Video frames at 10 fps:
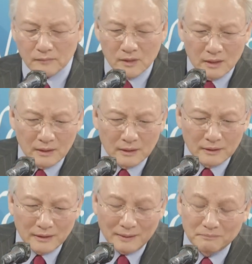물가
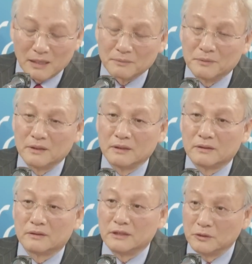난방비
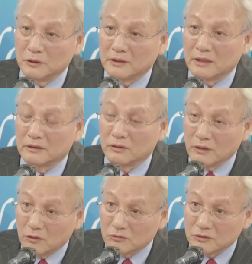2월 달에 더
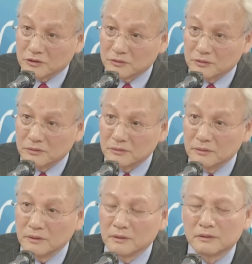나올 것이고
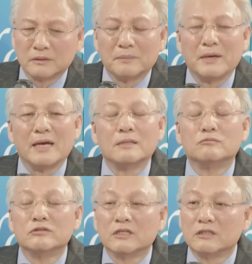근데 맨
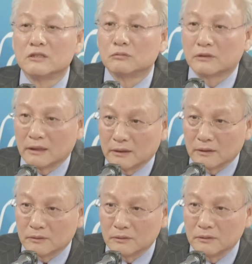문재인 정부
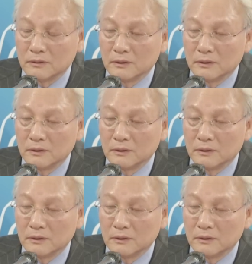탓하고